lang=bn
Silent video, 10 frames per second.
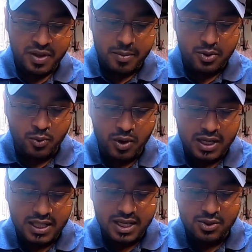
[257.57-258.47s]
বাট
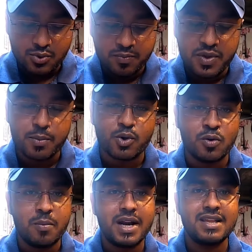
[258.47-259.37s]
কলকাতায় কিন্তু
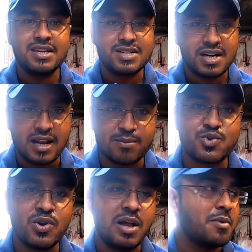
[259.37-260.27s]
প্রথমবার এই জিনিসটার নাম
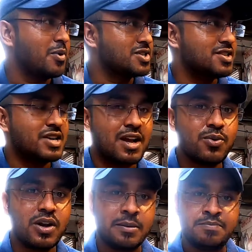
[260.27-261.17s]
শুনলাম এবং এটা ট্রাই
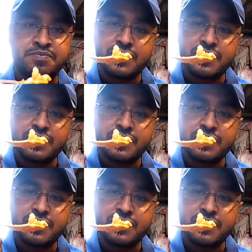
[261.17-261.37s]
করলাম